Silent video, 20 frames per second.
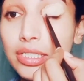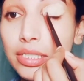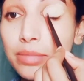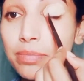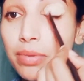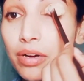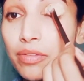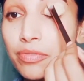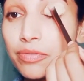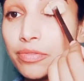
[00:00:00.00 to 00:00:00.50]

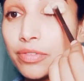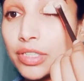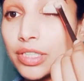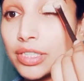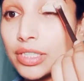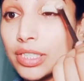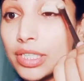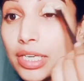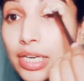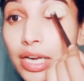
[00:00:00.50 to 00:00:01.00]
डीप ऑफ
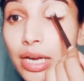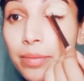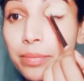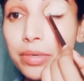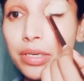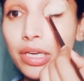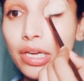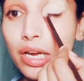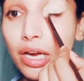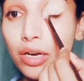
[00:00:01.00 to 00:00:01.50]
करती है
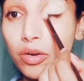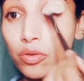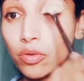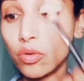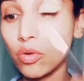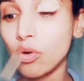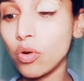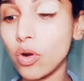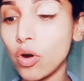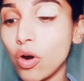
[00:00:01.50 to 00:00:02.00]
आपकी
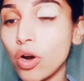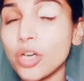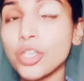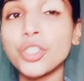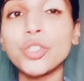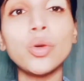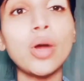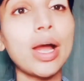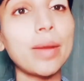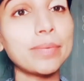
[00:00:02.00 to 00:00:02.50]
आंखों को
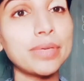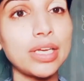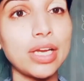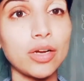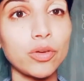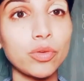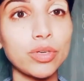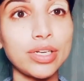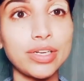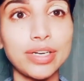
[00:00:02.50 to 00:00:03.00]
और जो
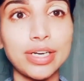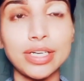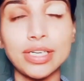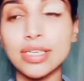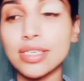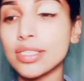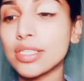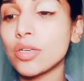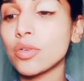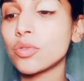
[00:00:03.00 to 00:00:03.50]
आपकी आंखों की
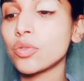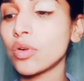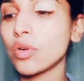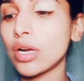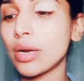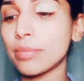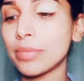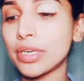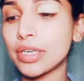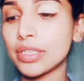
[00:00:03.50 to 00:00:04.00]
रेडनेस है
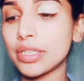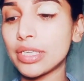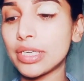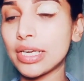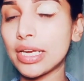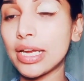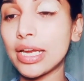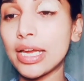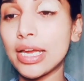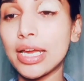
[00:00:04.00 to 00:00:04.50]
उसको कम
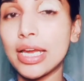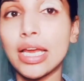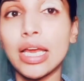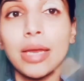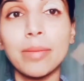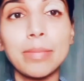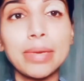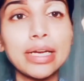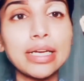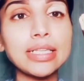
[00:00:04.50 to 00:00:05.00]
करती है
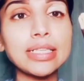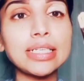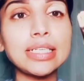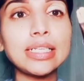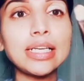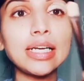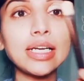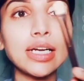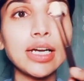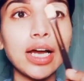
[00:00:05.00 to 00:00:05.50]
मैं
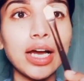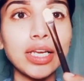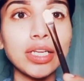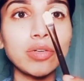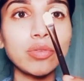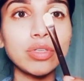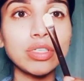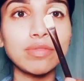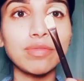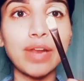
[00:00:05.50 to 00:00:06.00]
कंसीलर लगा
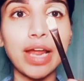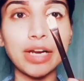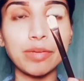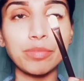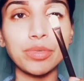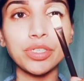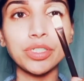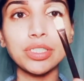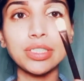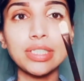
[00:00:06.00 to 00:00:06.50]
रही हूँ इस
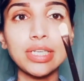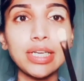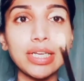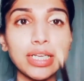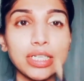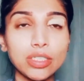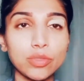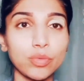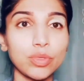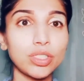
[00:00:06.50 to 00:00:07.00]
फ्लैट ब्रश से
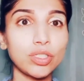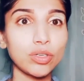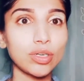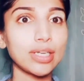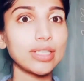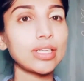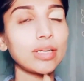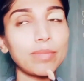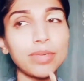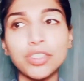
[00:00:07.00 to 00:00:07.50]
इस
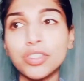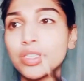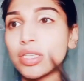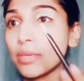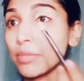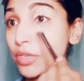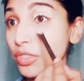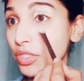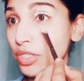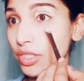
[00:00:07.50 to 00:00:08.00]
वीडियो के अंदर मैं
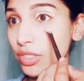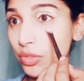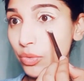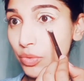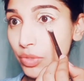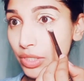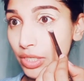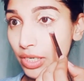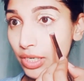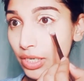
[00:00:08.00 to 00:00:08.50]
जितने ब्रशेज
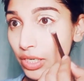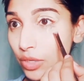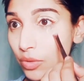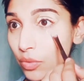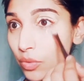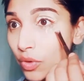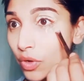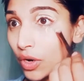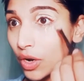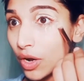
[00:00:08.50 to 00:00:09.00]
यूज़ कर रही
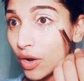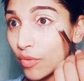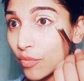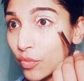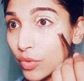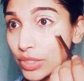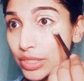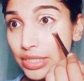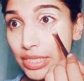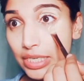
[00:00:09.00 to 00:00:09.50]
हूँ
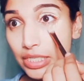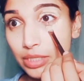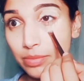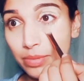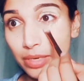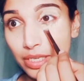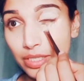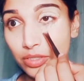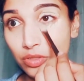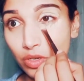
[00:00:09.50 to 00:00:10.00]
वो
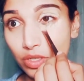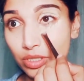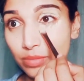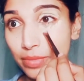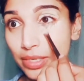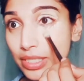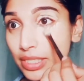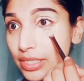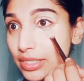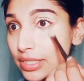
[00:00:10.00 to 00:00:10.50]
सिक्स प्लस
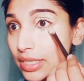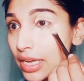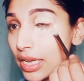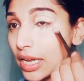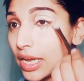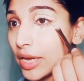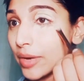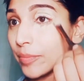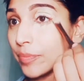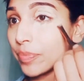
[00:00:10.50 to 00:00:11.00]
कॉस्मेटिक्स के
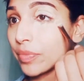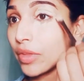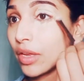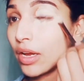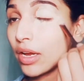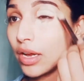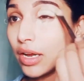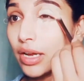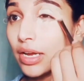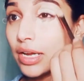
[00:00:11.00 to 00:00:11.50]
हैं
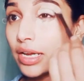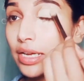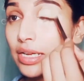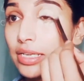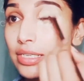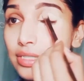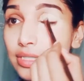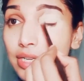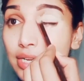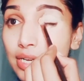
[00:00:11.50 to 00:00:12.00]

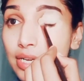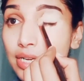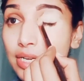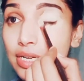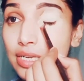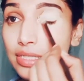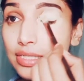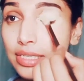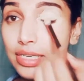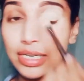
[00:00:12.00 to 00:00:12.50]
इस
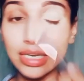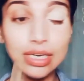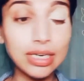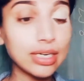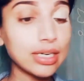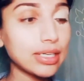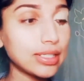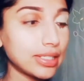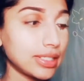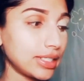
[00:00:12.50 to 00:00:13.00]
तरीके से
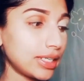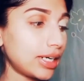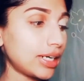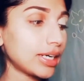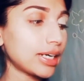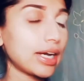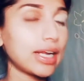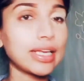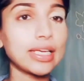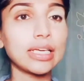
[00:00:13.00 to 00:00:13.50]

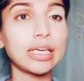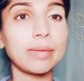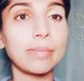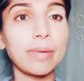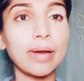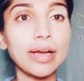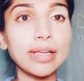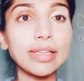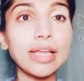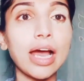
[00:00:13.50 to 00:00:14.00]
कंसीलर लगाने के
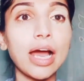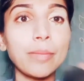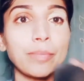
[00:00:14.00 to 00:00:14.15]
बाद